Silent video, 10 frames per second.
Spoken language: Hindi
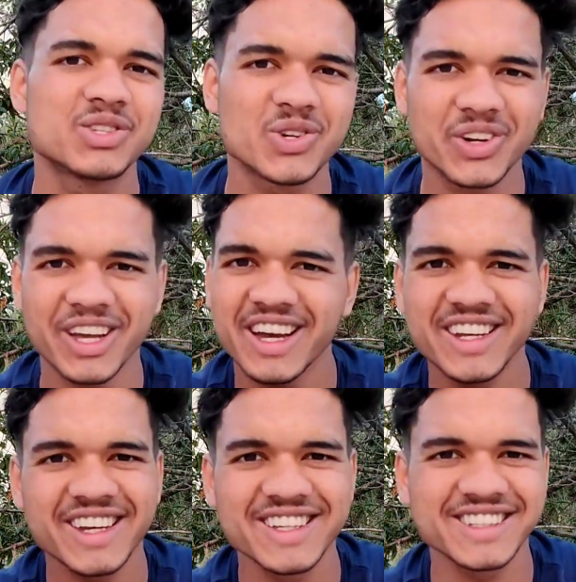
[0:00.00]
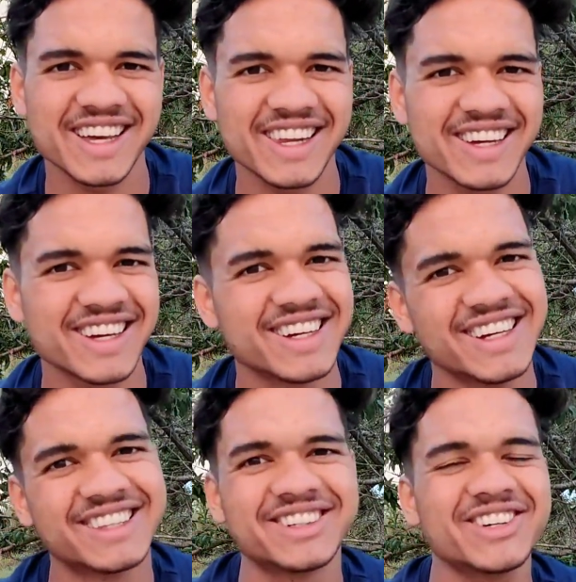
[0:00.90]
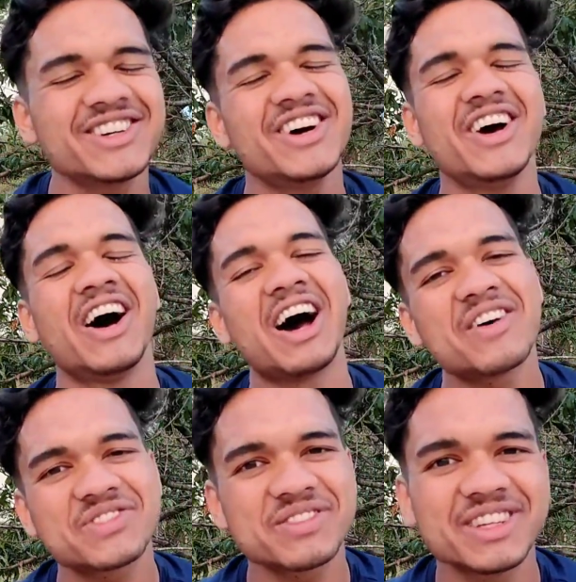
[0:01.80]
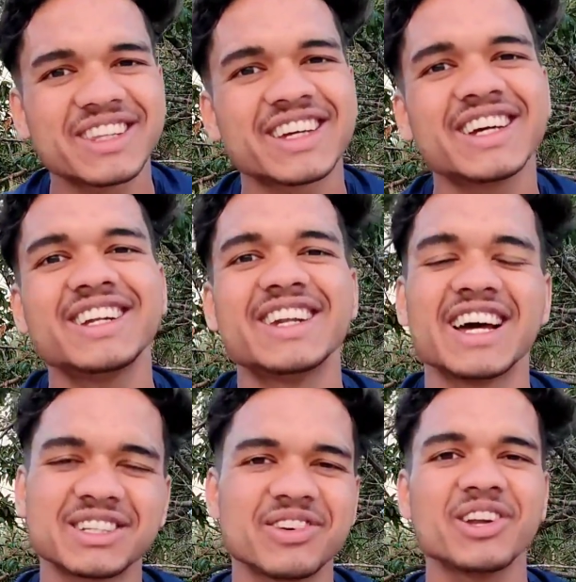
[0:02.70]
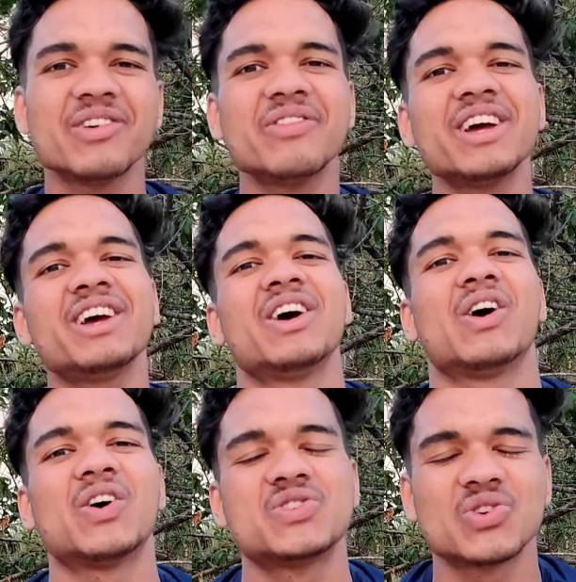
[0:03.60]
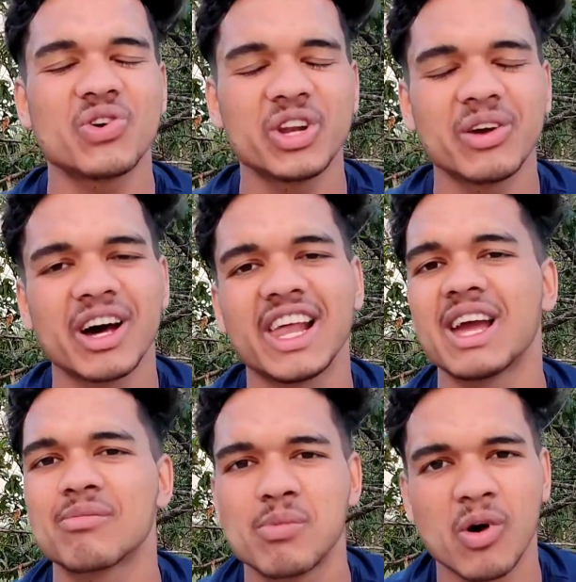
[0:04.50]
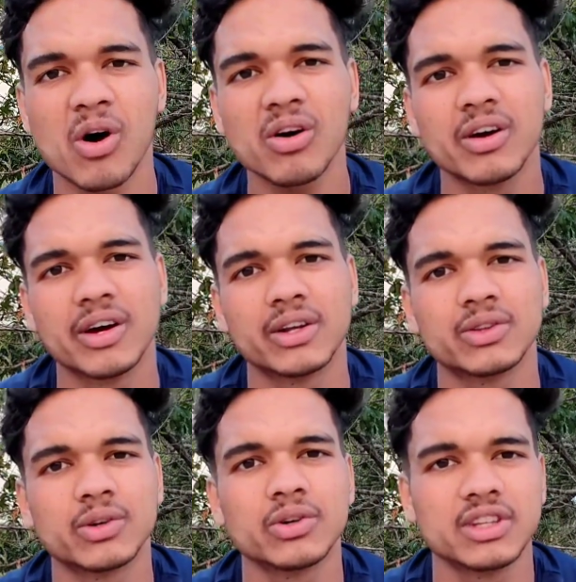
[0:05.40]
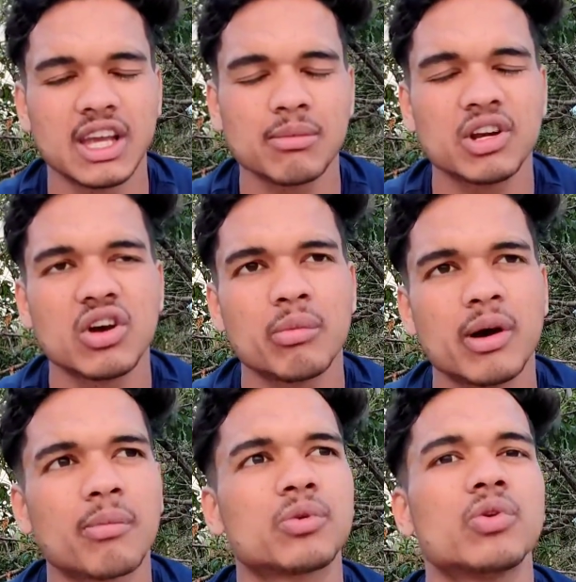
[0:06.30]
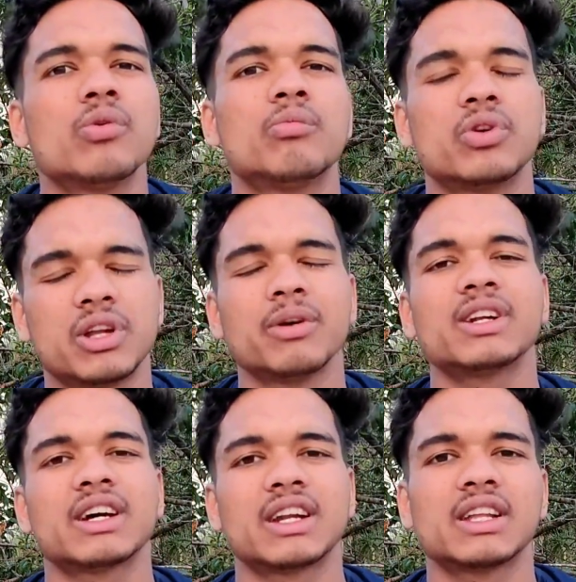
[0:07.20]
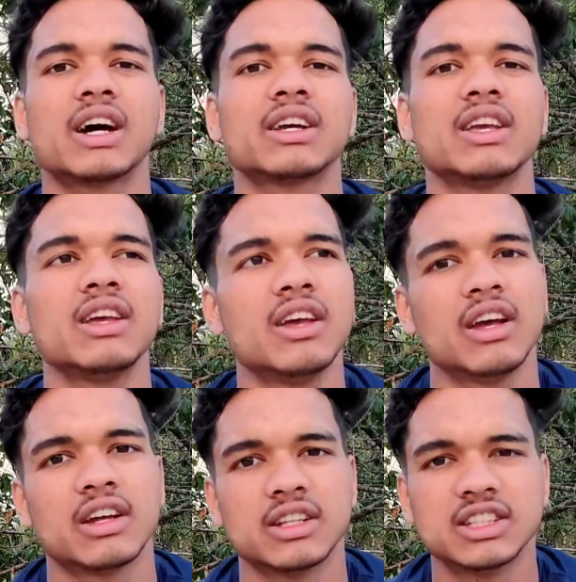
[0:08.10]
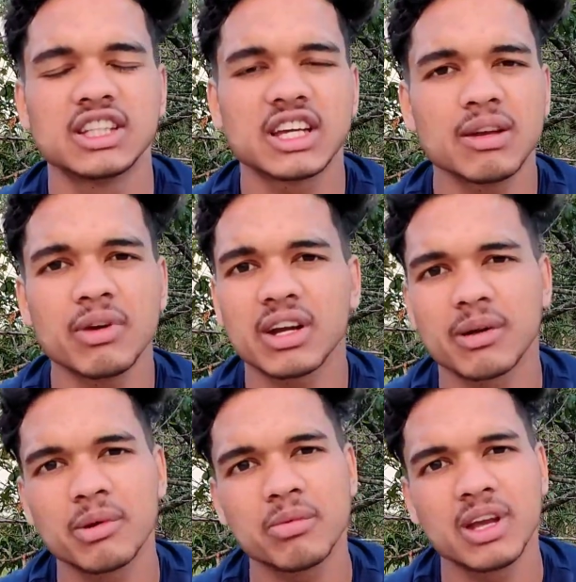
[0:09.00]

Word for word: झुकेगा नहीं साला तो आपसे मिलते हैं नेक्स्ट वीडियो में और जो होने वाला है एक ब्लॉग तो ये वीडियो में आपको मोटिवेट कर रहा था कि ज़िंदगी में कभी